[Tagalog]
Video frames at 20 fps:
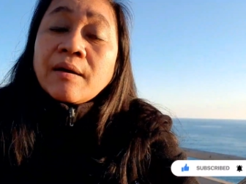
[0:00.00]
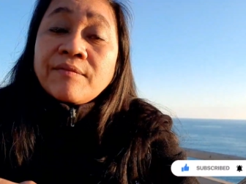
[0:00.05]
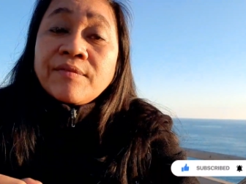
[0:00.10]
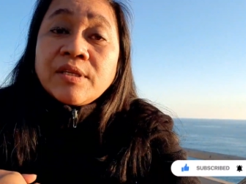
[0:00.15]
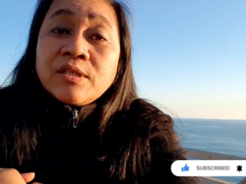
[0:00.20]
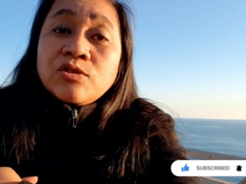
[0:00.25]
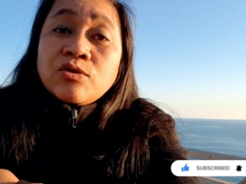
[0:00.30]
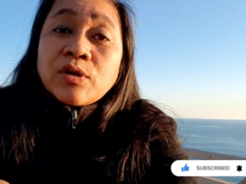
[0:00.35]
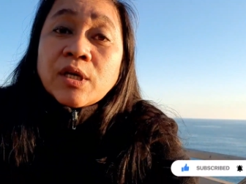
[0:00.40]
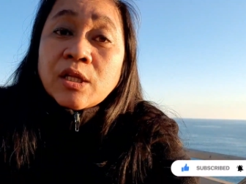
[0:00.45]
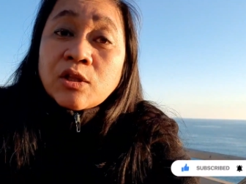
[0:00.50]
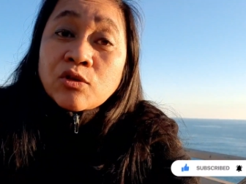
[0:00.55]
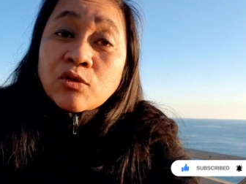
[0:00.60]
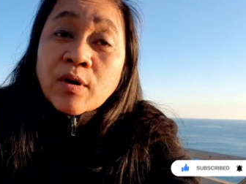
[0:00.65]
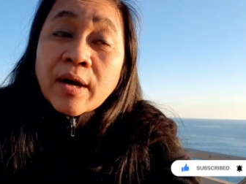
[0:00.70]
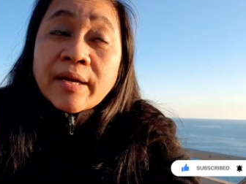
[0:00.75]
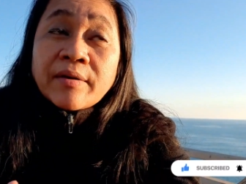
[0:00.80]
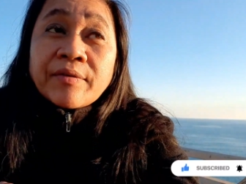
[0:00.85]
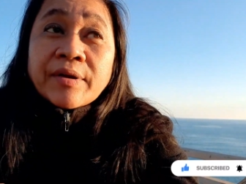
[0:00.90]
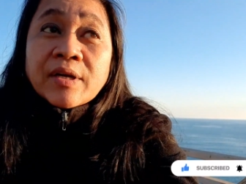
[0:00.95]
Ang videong
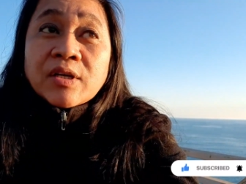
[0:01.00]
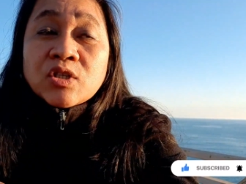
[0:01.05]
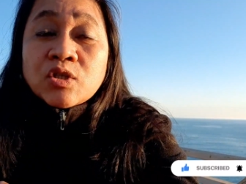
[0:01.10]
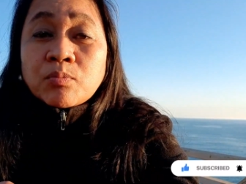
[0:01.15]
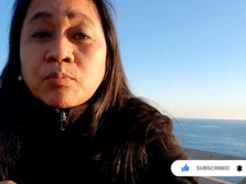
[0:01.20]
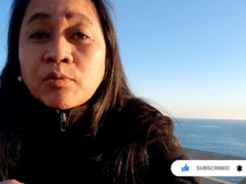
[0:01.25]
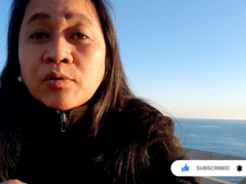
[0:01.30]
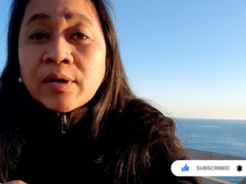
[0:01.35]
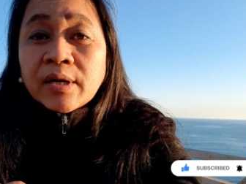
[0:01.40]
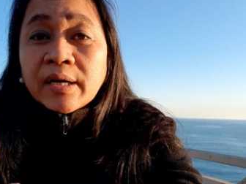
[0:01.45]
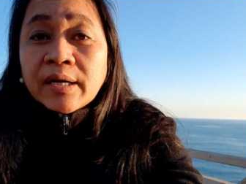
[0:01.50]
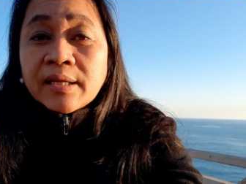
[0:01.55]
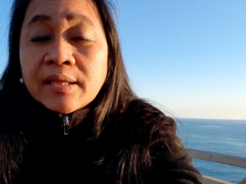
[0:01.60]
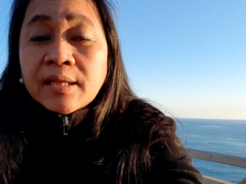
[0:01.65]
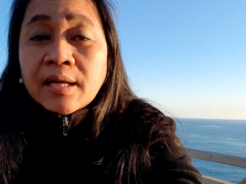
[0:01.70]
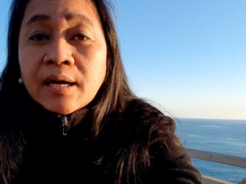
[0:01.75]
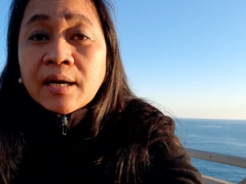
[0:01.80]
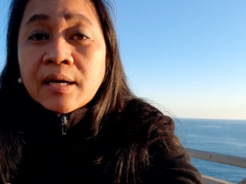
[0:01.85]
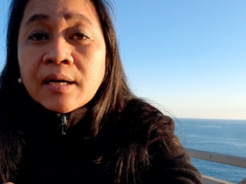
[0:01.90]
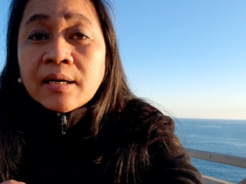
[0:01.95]
ito ay request po ng
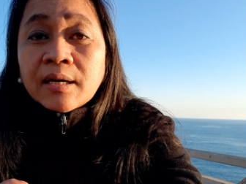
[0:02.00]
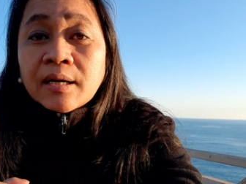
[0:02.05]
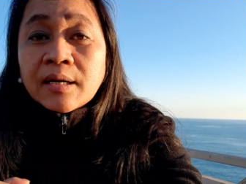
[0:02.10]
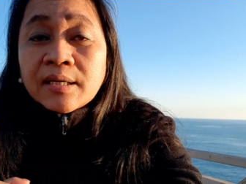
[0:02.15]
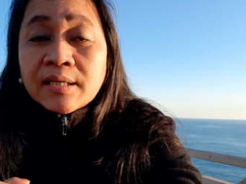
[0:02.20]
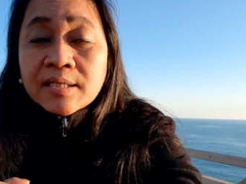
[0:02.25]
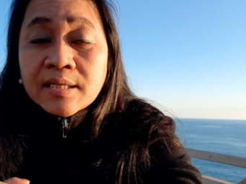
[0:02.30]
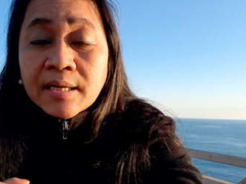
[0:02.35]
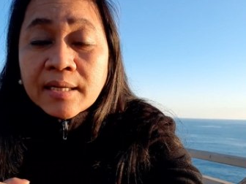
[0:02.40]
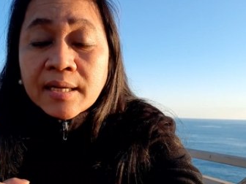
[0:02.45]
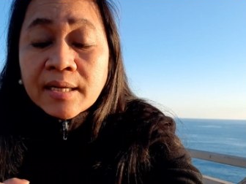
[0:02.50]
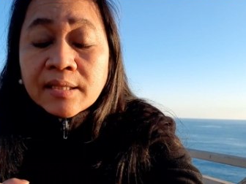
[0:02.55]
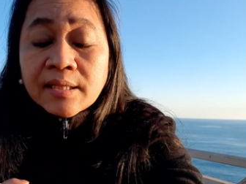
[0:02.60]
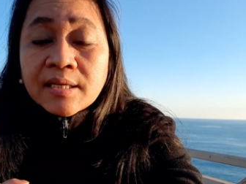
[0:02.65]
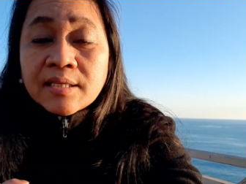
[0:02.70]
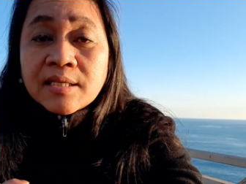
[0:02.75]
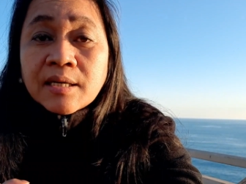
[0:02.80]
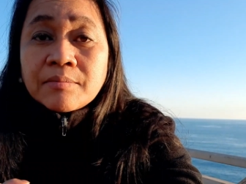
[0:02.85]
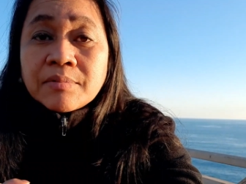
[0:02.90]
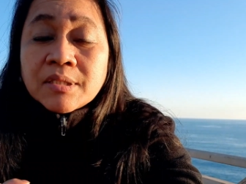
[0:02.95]
itang isa
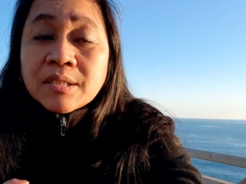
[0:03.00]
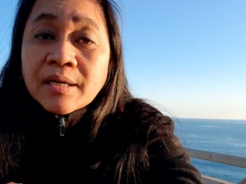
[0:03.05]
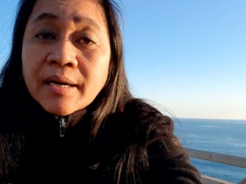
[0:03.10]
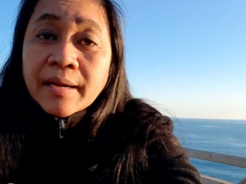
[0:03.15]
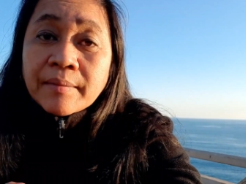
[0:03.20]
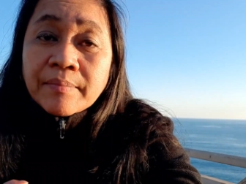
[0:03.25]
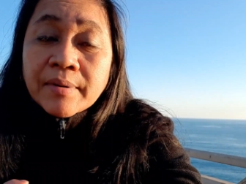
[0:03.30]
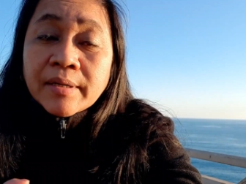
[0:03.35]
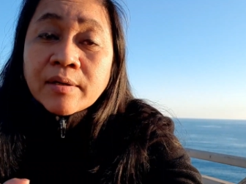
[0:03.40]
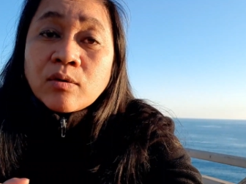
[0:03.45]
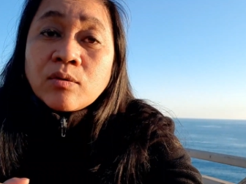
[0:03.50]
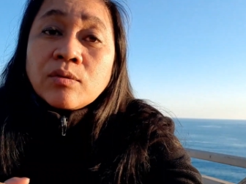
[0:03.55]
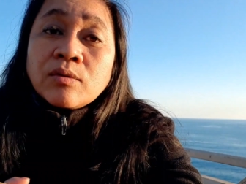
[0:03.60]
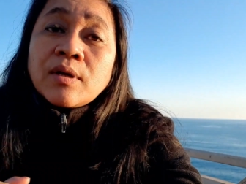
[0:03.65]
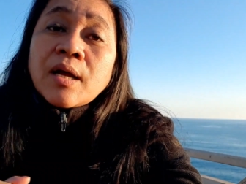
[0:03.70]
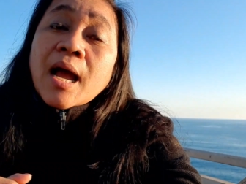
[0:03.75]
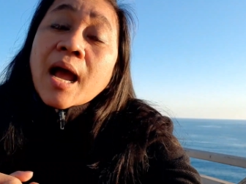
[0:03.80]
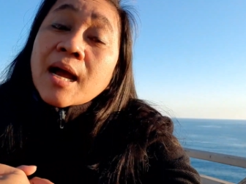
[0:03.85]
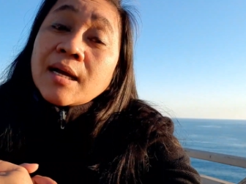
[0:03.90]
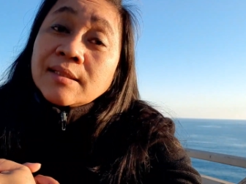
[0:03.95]
nating subscriber.
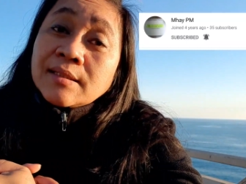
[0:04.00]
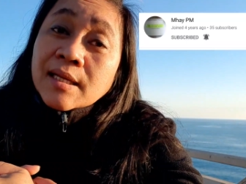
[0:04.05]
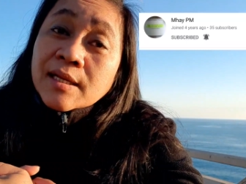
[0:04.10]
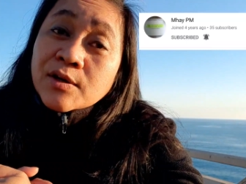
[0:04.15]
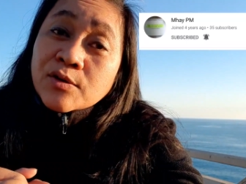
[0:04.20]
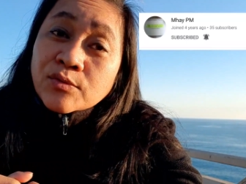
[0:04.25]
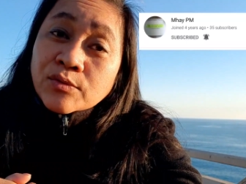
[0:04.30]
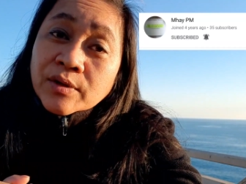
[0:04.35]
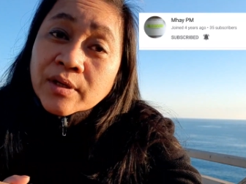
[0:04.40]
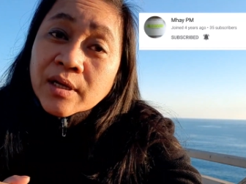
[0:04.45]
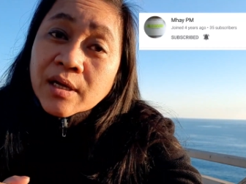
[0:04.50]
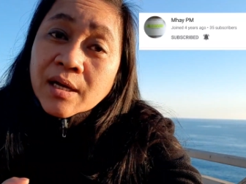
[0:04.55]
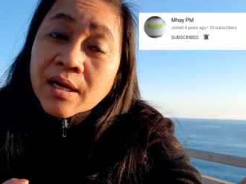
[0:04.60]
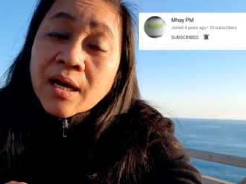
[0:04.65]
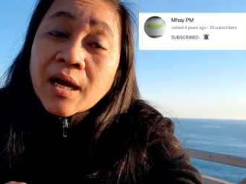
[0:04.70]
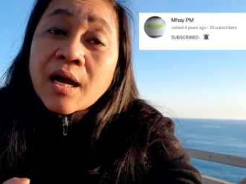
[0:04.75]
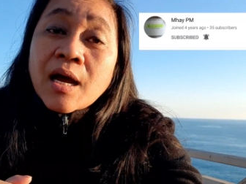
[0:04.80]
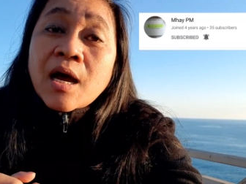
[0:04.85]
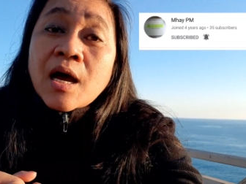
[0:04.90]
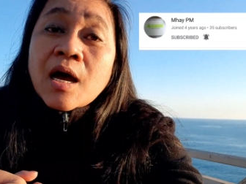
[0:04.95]
Ang tanong niya,
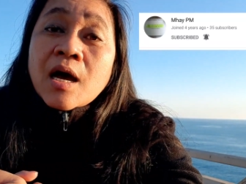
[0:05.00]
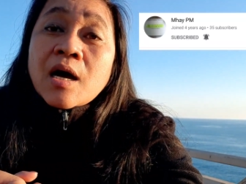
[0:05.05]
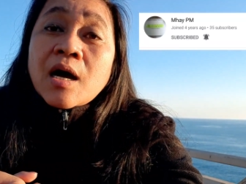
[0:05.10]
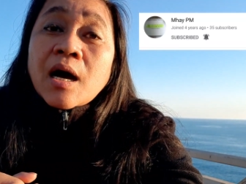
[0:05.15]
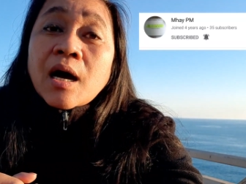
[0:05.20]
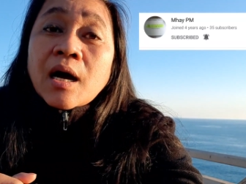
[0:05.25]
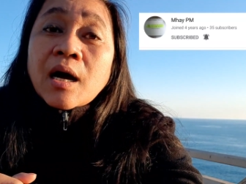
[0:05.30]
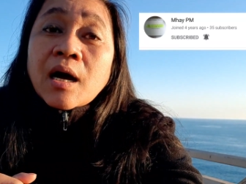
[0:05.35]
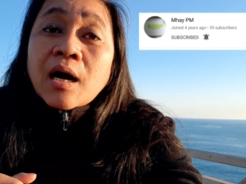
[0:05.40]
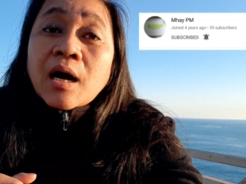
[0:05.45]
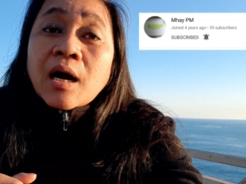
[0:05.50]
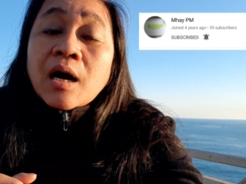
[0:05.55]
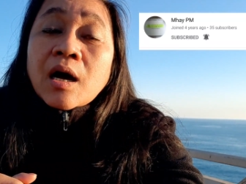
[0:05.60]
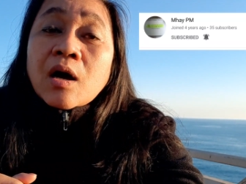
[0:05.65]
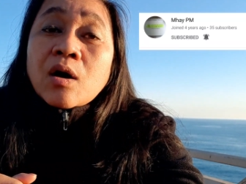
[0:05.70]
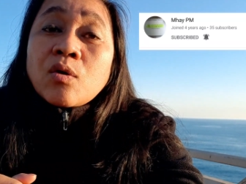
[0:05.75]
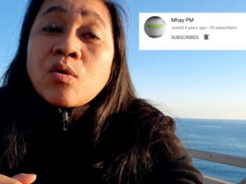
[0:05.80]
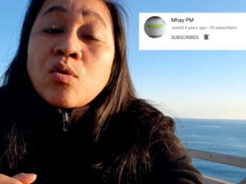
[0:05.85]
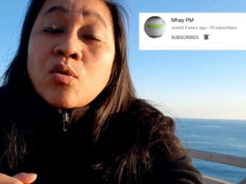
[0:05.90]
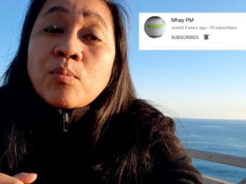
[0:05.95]
uh,
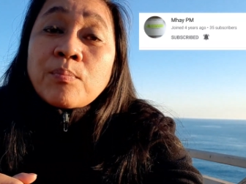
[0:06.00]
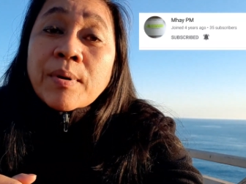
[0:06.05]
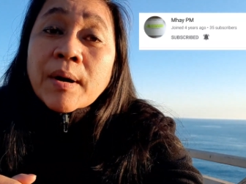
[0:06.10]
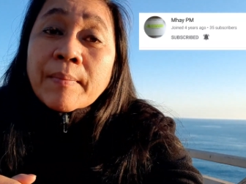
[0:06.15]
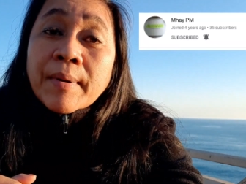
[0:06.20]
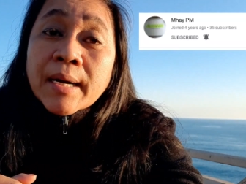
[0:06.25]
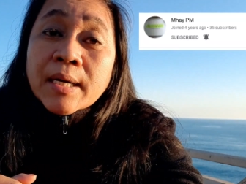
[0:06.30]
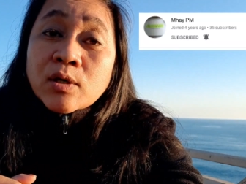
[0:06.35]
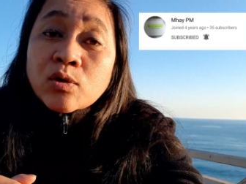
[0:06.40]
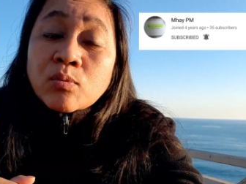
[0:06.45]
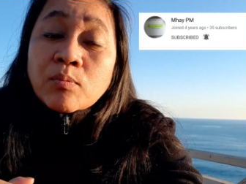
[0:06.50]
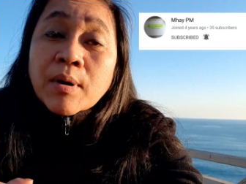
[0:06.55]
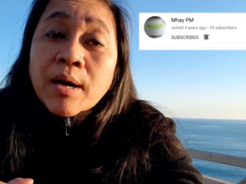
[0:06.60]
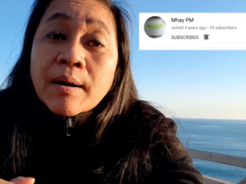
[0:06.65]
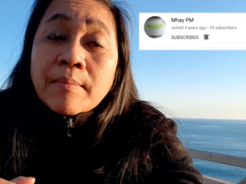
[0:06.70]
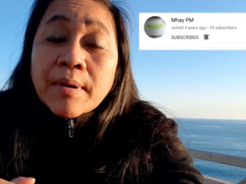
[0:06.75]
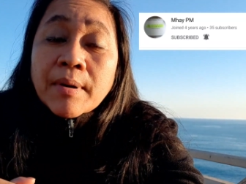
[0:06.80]
kung paano ba